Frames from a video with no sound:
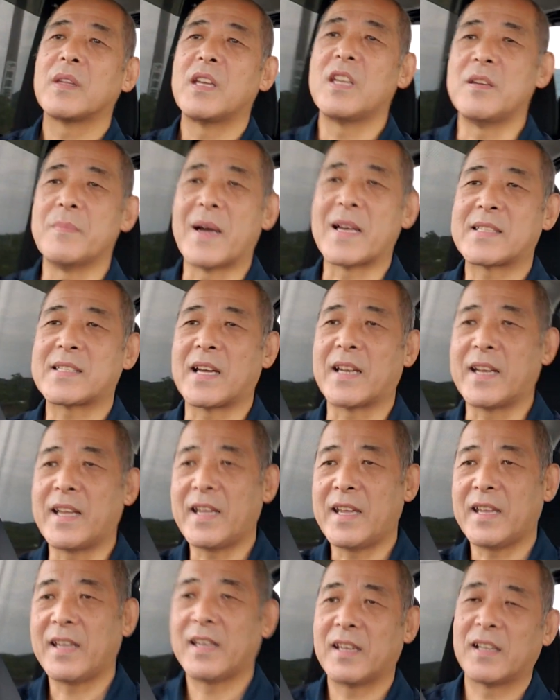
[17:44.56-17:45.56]
いました
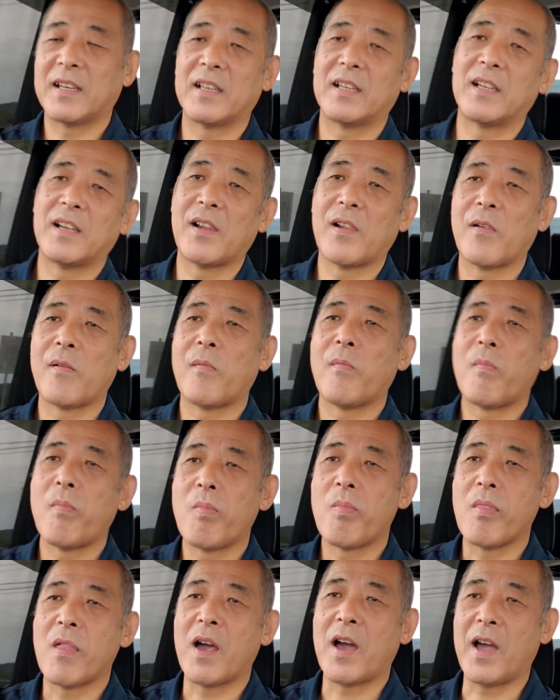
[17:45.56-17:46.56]
ね。
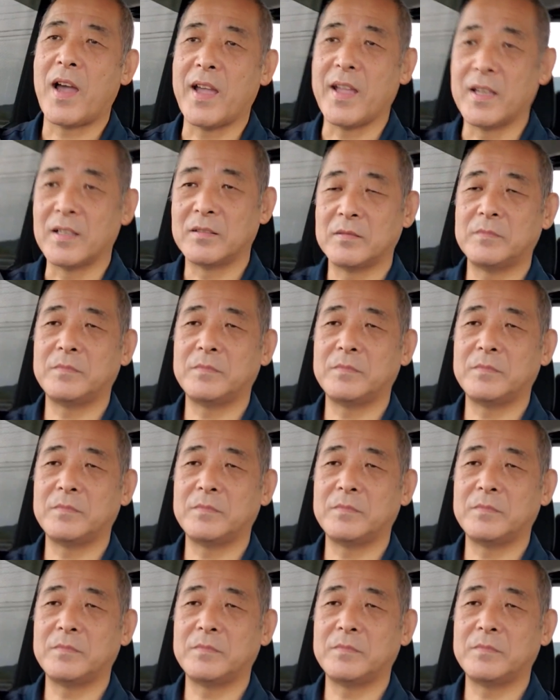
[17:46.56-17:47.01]
はい